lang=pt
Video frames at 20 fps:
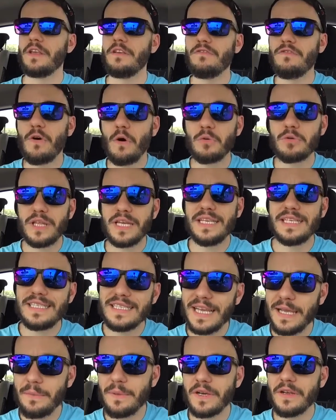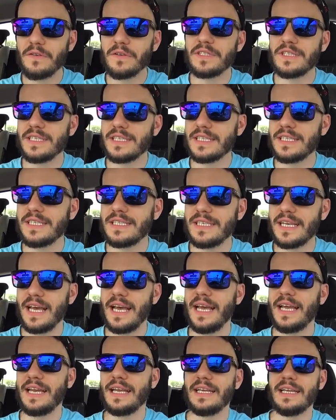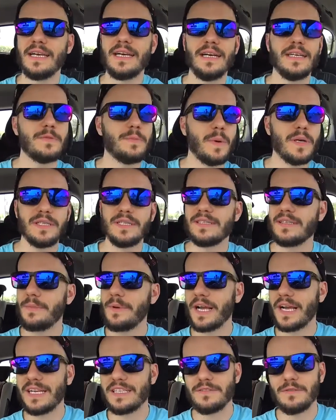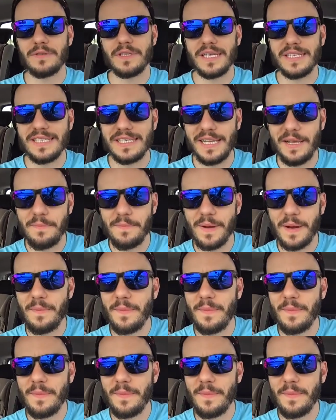E voltem sempre que vocês quiserem. As portas da minha casa vão vão tá sempre